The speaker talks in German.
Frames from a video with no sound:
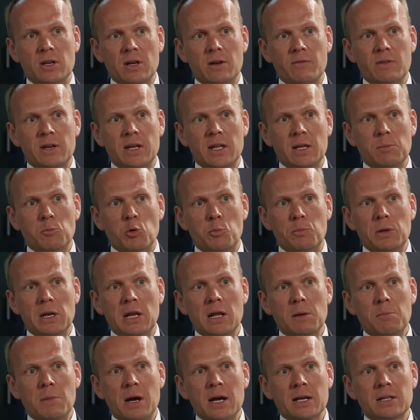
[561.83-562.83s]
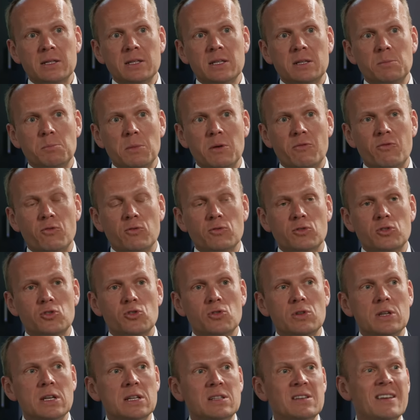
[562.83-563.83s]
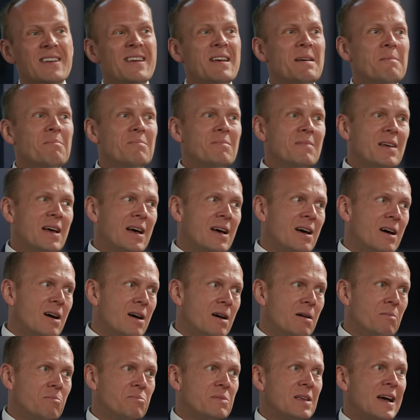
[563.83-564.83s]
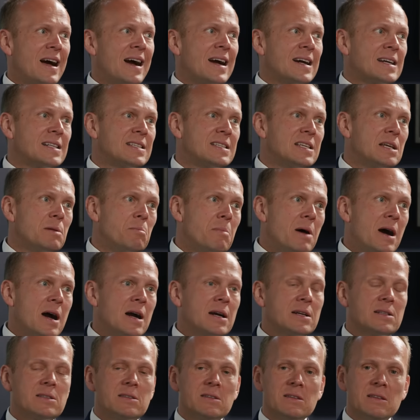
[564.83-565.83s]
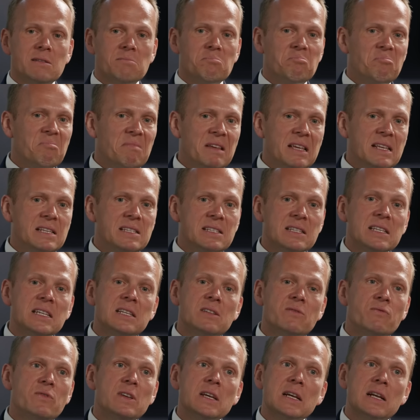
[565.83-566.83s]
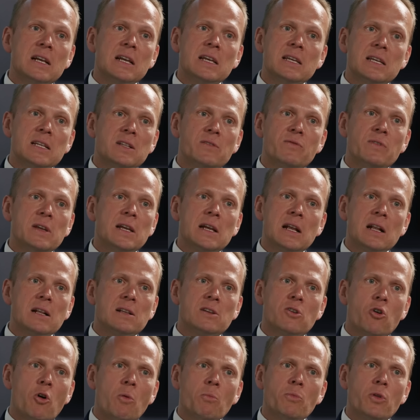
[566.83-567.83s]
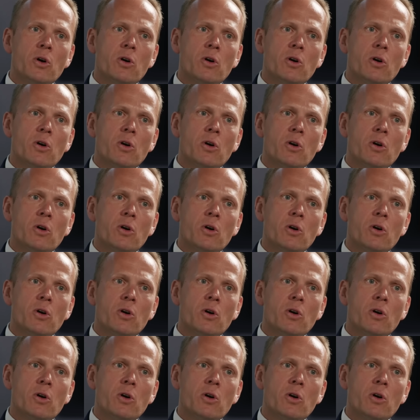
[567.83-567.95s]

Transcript: Ja, wenn der Immobilienmarkt nicht mehr funktioniert, äh, der Aktienmarkt ist nicht wirklich entwickelt, kommt